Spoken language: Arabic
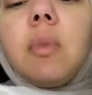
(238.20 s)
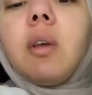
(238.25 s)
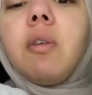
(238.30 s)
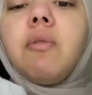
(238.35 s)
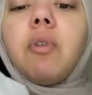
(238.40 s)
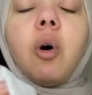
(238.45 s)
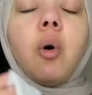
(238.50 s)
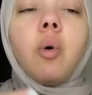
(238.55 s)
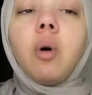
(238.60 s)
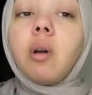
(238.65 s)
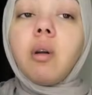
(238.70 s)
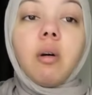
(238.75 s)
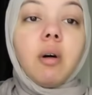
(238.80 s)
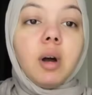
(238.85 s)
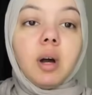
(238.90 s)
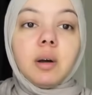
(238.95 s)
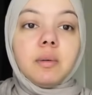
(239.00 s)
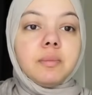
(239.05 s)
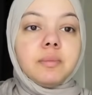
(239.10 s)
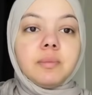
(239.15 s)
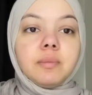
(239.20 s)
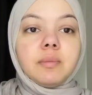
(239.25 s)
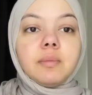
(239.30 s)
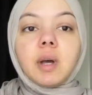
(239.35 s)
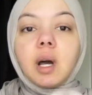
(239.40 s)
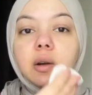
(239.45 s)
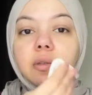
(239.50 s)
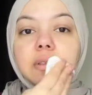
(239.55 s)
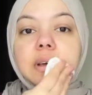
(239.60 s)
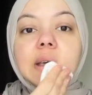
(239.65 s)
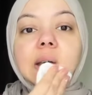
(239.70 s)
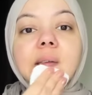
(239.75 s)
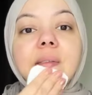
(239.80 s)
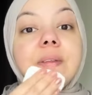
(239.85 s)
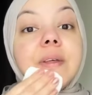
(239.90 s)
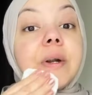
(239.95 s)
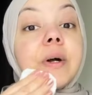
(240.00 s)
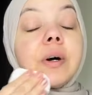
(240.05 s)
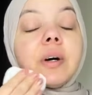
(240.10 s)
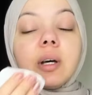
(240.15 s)
فهو رائع
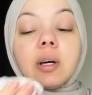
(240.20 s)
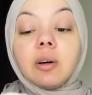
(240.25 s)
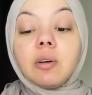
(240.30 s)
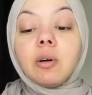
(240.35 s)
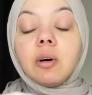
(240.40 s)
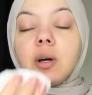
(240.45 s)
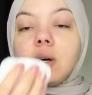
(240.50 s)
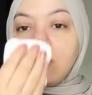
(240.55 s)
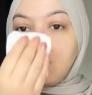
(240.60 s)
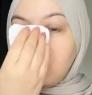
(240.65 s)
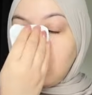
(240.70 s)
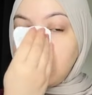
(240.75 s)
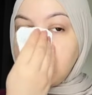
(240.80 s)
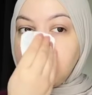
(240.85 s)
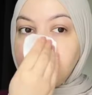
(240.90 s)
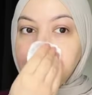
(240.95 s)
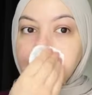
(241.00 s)
حرفيا رائع رائع رائع